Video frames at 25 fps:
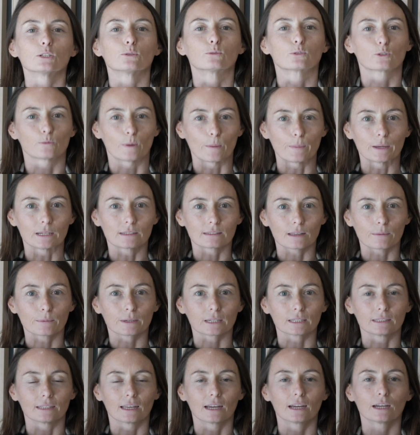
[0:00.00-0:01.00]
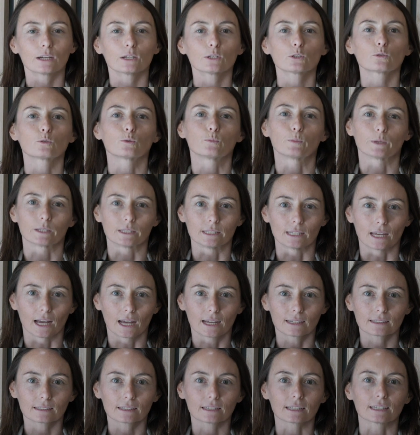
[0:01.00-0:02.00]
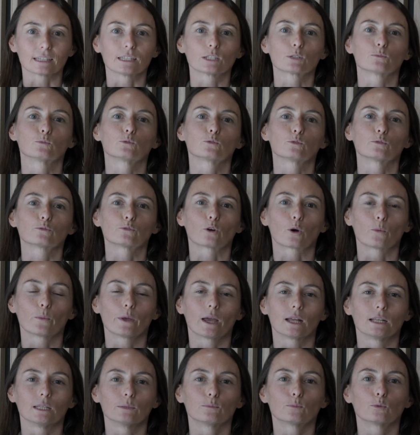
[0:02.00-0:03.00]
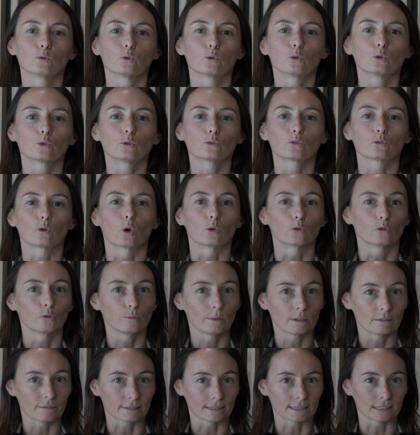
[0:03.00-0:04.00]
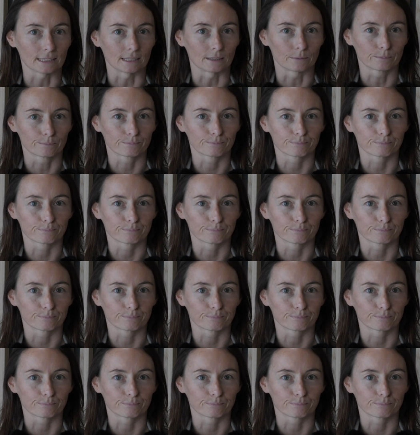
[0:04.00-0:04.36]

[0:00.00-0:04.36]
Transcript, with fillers: je m'appelle Sabrina, je suis pédiatre et je me suis formée à l'hypnose en 2021.